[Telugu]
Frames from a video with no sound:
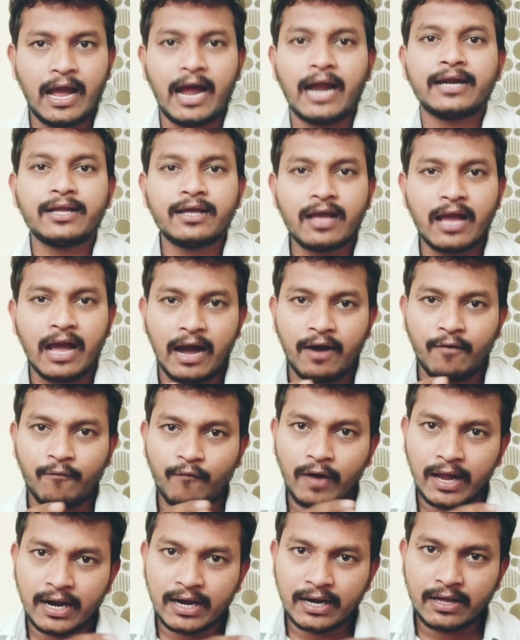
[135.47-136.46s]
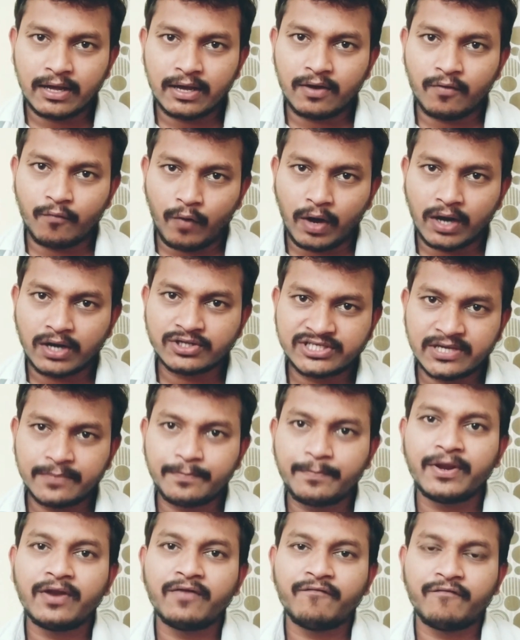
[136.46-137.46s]
అంటే వాళ్ళ వాళ్ళు
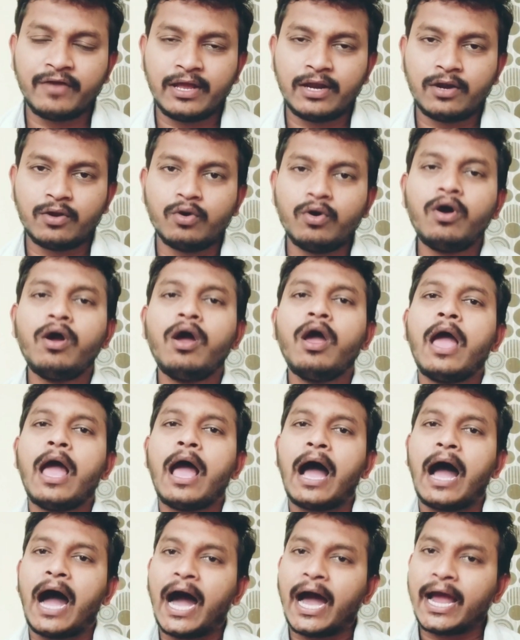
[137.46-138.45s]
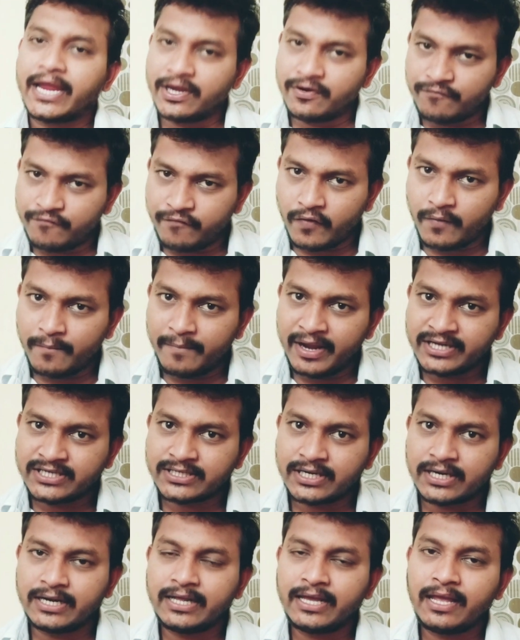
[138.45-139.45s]
చెప్పిన వేలో ఆ
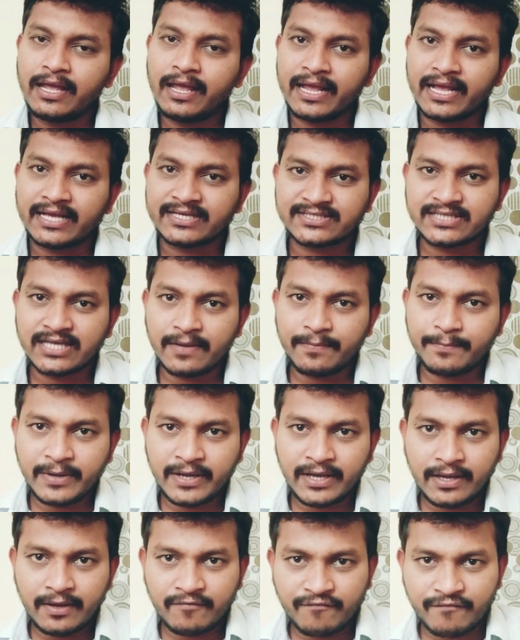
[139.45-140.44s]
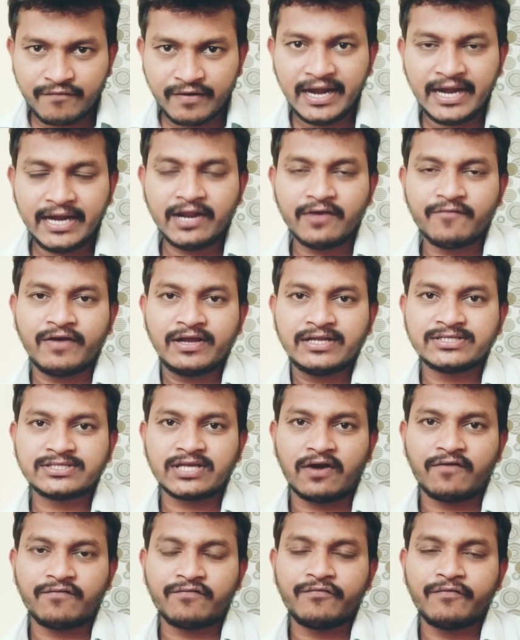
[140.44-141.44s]
ఇన్ఫర్మేషన్ని ఎస్ఏపి ఫ్రీ డిఫైన్
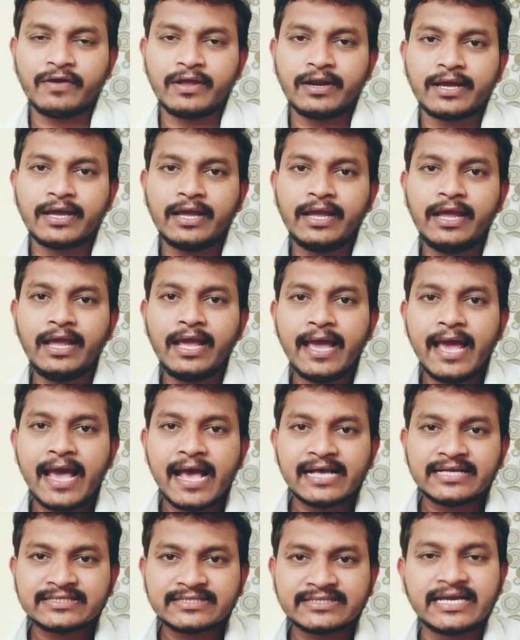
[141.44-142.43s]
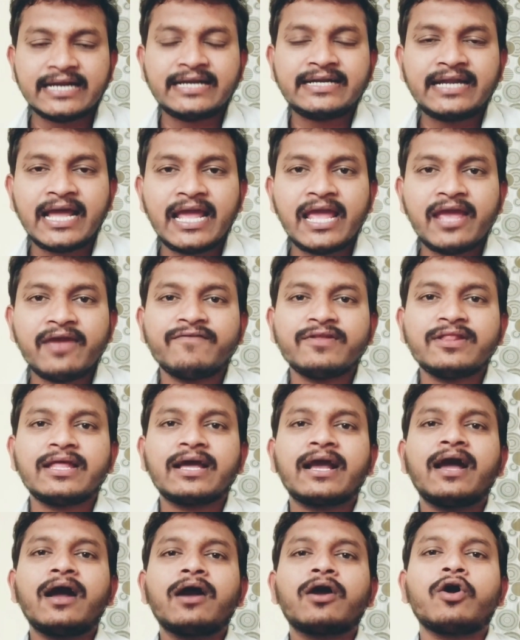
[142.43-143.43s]
సాఫ్ట్వేర్కి సెట్ అయ్యే
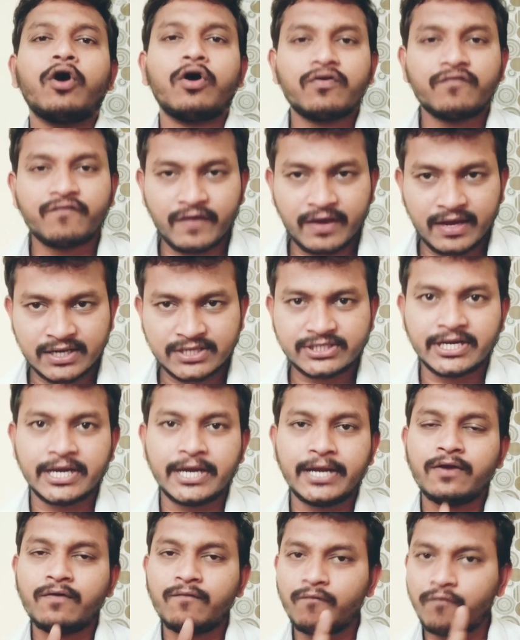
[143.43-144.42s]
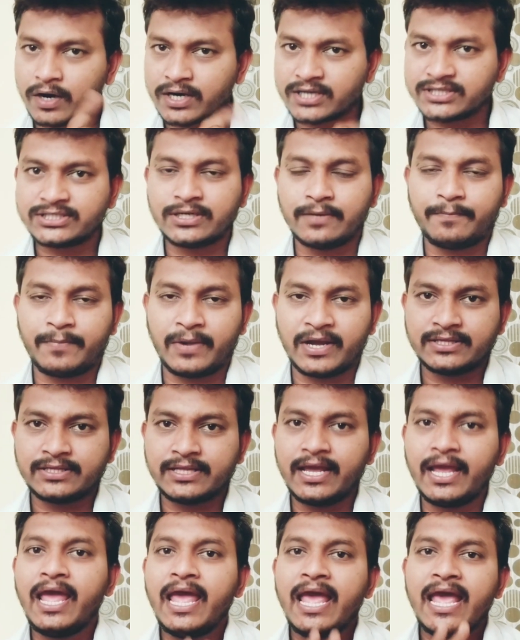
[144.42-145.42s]
విధంగా కాన్ఫిగర్ చేయడం ఒక స్టెప్ అయితే